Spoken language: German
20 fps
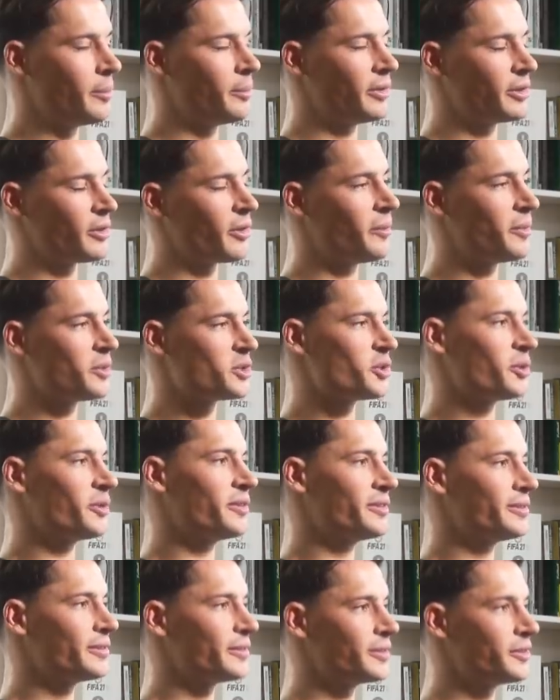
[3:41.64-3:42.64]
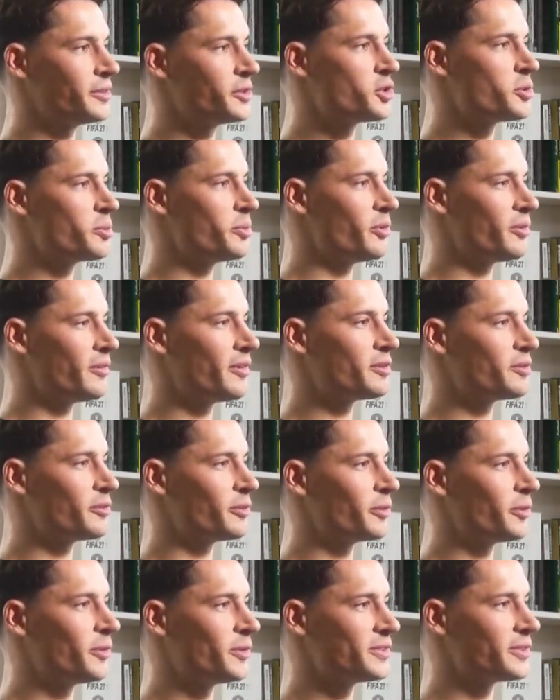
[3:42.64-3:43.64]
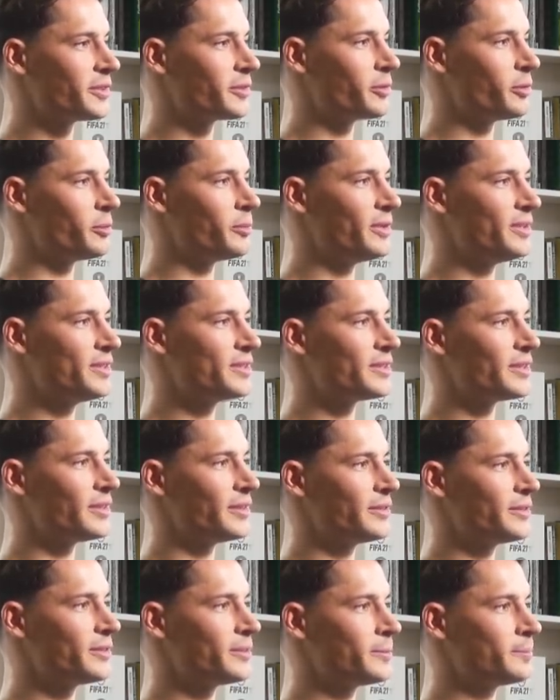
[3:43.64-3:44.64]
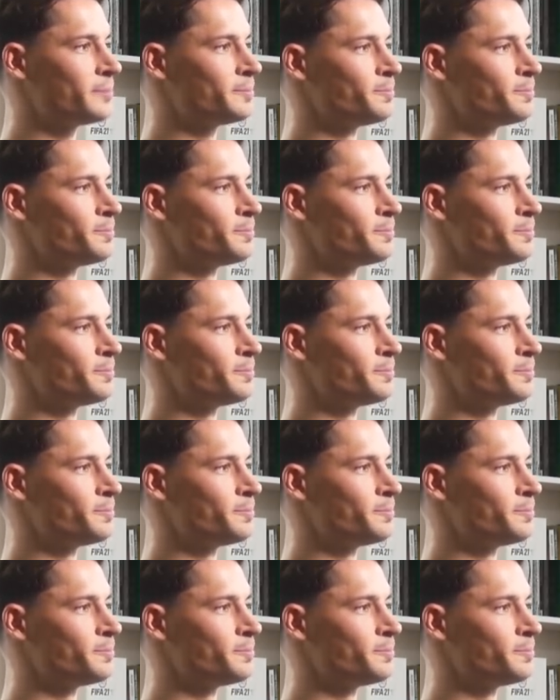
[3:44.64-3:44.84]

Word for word: Bekommt man schon ein Gespür, was für ein großer Club Leeds dann ist.